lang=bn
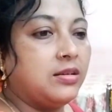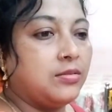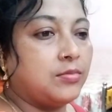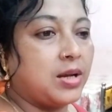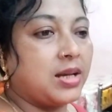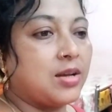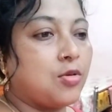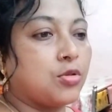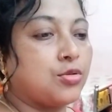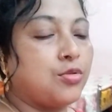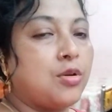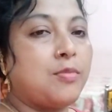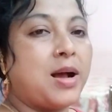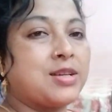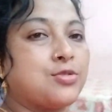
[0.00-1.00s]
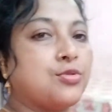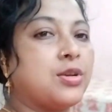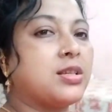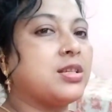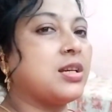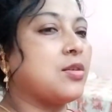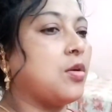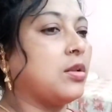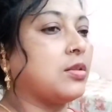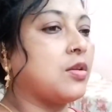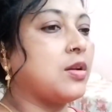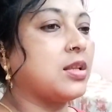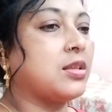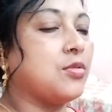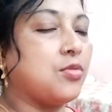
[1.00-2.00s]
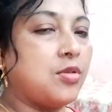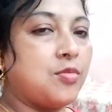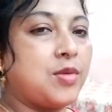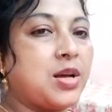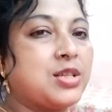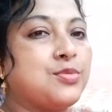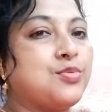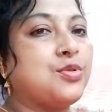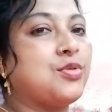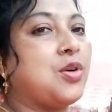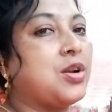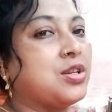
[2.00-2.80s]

মানে কতগুলো বাসন আছে কলতলাতে ওগুলো মাজবো ঘরে